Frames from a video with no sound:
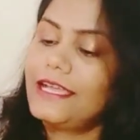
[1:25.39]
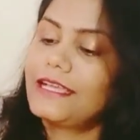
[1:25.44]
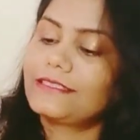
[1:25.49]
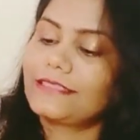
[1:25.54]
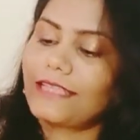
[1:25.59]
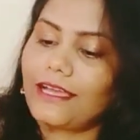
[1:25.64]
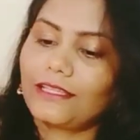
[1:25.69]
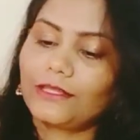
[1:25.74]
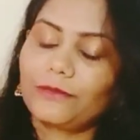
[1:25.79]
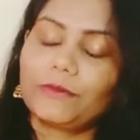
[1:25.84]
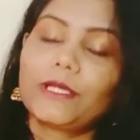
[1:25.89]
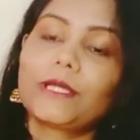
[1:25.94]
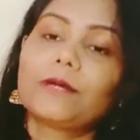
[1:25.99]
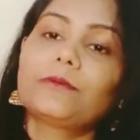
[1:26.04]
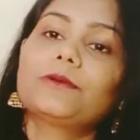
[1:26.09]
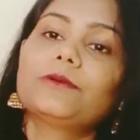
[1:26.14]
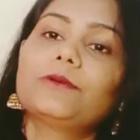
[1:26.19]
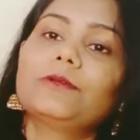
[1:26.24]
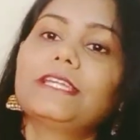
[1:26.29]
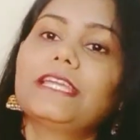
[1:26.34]
साथ में
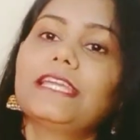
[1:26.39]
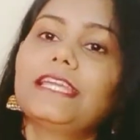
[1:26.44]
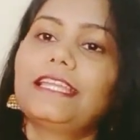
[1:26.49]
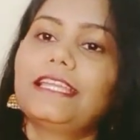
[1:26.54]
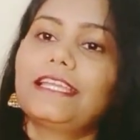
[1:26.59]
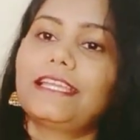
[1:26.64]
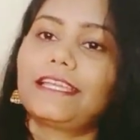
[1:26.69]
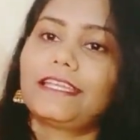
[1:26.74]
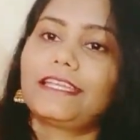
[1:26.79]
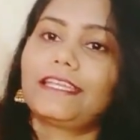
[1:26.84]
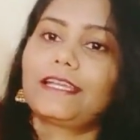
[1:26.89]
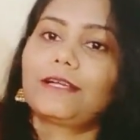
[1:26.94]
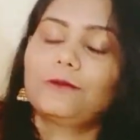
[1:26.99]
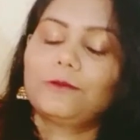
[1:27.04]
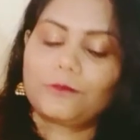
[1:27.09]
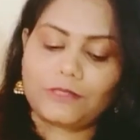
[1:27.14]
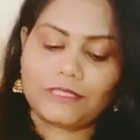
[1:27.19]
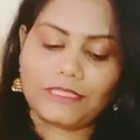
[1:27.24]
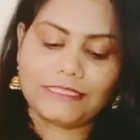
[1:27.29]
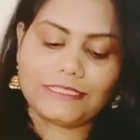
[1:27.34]
हमको ये लेरिया
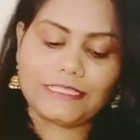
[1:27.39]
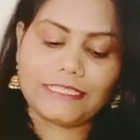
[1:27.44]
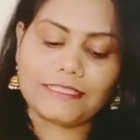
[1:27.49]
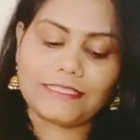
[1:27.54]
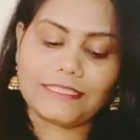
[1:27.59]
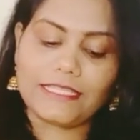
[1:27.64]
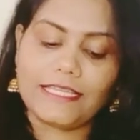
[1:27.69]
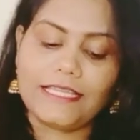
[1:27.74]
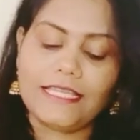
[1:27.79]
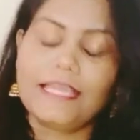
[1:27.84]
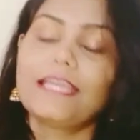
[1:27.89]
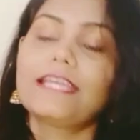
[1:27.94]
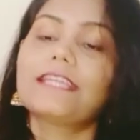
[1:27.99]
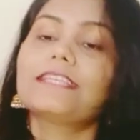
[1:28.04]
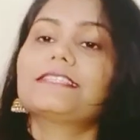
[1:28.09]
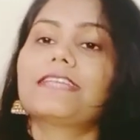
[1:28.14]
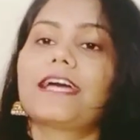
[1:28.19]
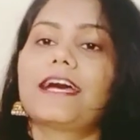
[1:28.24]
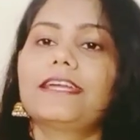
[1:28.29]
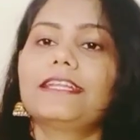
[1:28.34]
कुर्ती जैसे
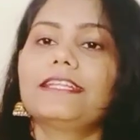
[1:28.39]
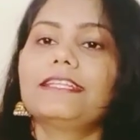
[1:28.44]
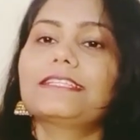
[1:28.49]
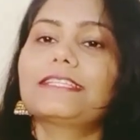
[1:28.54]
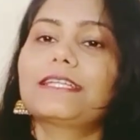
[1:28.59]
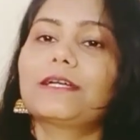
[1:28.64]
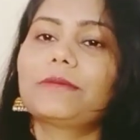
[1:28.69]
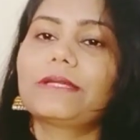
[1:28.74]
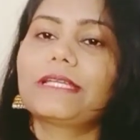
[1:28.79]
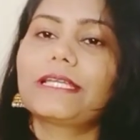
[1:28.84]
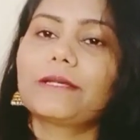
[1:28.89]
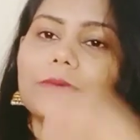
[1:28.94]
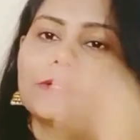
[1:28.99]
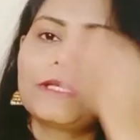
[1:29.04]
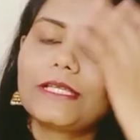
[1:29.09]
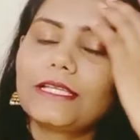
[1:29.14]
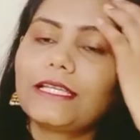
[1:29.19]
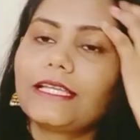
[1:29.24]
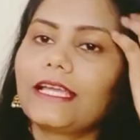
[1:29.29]
साड़ीज कभी कभी